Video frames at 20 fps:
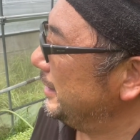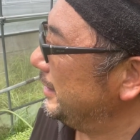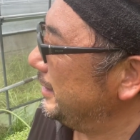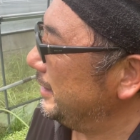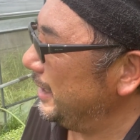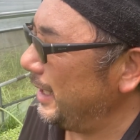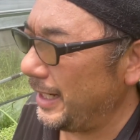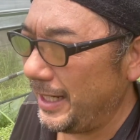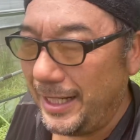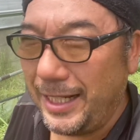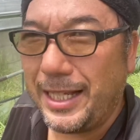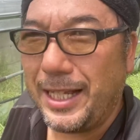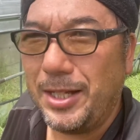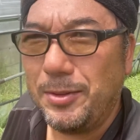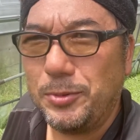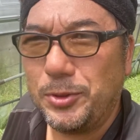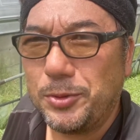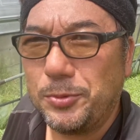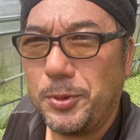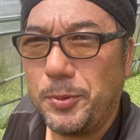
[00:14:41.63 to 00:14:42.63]
なかなか
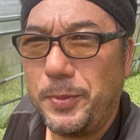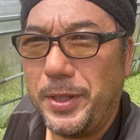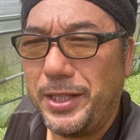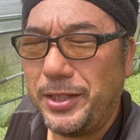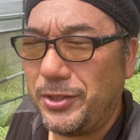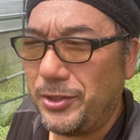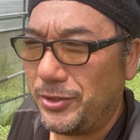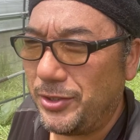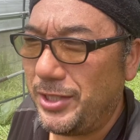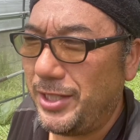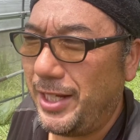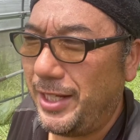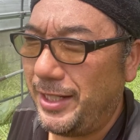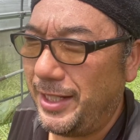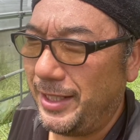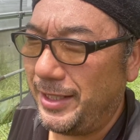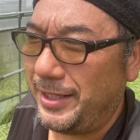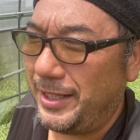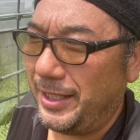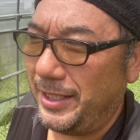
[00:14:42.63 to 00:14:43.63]
僕も勉強嫌い
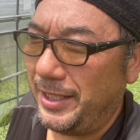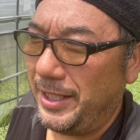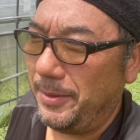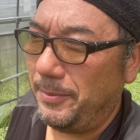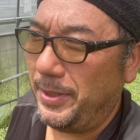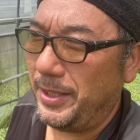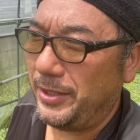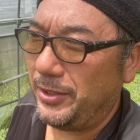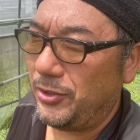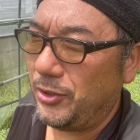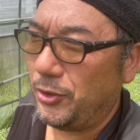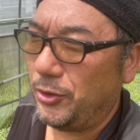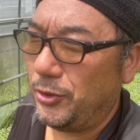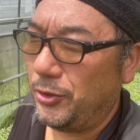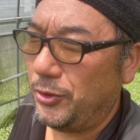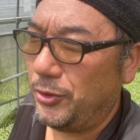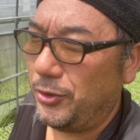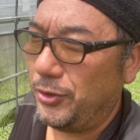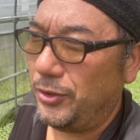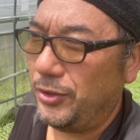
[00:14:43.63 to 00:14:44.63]
だったんで勉
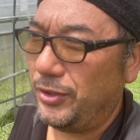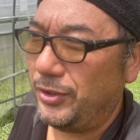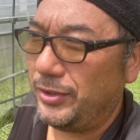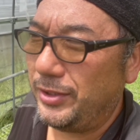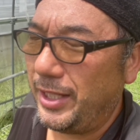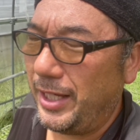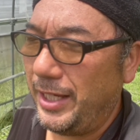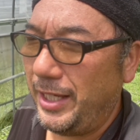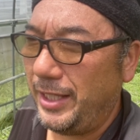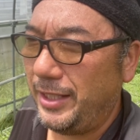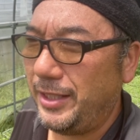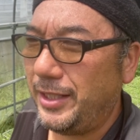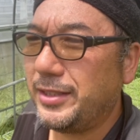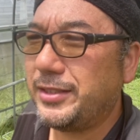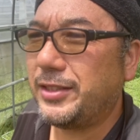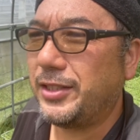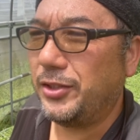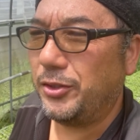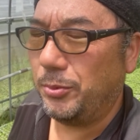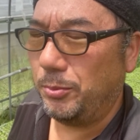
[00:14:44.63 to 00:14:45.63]
強大変で
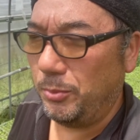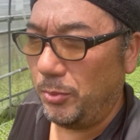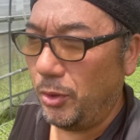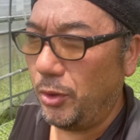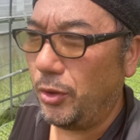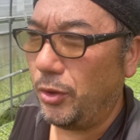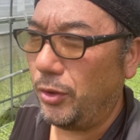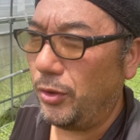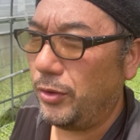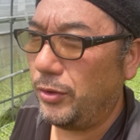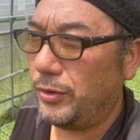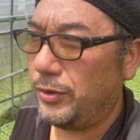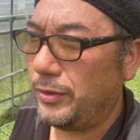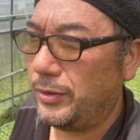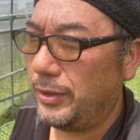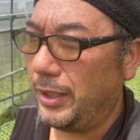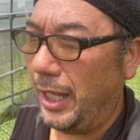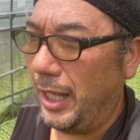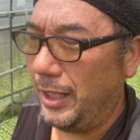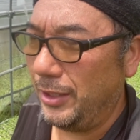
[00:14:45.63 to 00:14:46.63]
すけども、
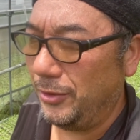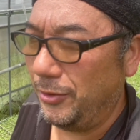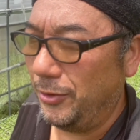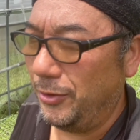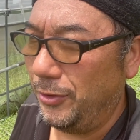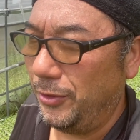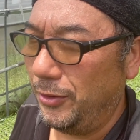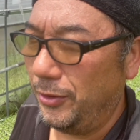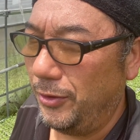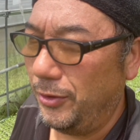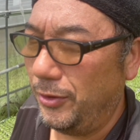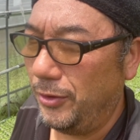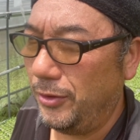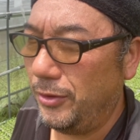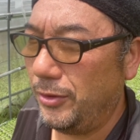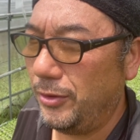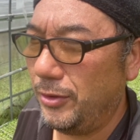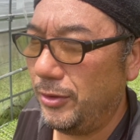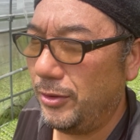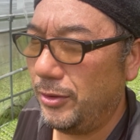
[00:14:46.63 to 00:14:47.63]
あの、
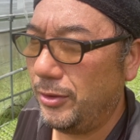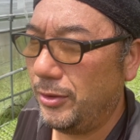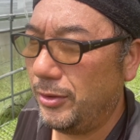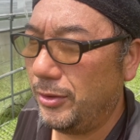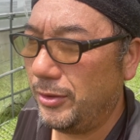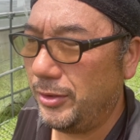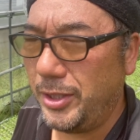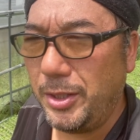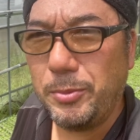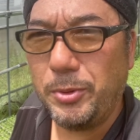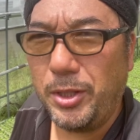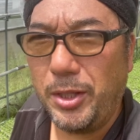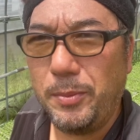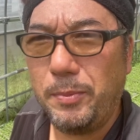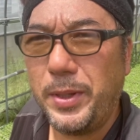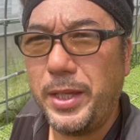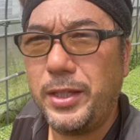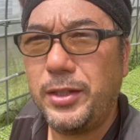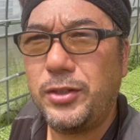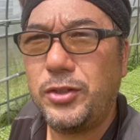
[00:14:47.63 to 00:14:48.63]
でもね、
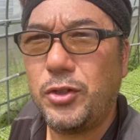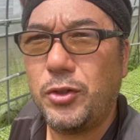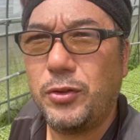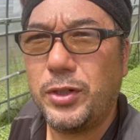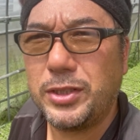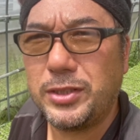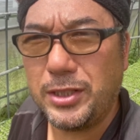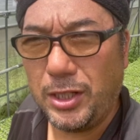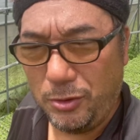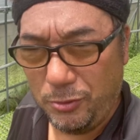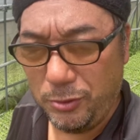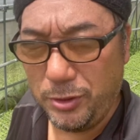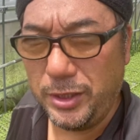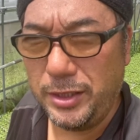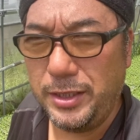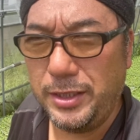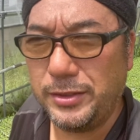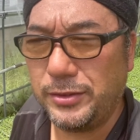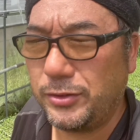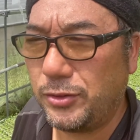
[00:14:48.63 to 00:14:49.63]
勉強はした方がいい
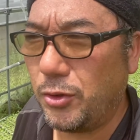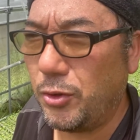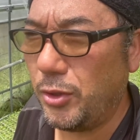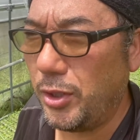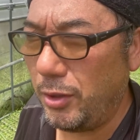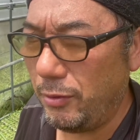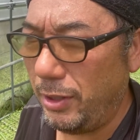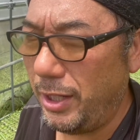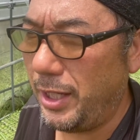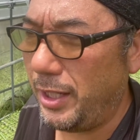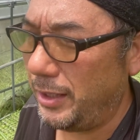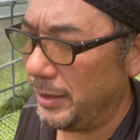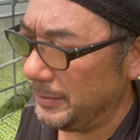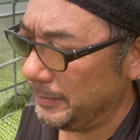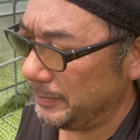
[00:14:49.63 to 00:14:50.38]
です。これは、